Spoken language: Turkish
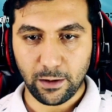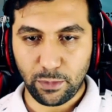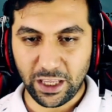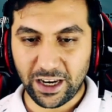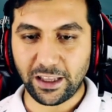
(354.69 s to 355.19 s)

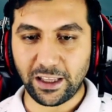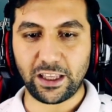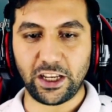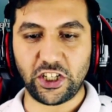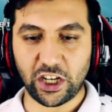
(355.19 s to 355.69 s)
Bir adet
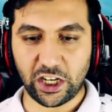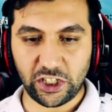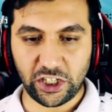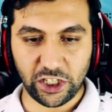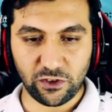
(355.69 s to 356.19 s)
de inşaat
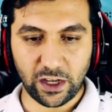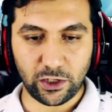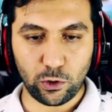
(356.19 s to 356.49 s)
çekici ver.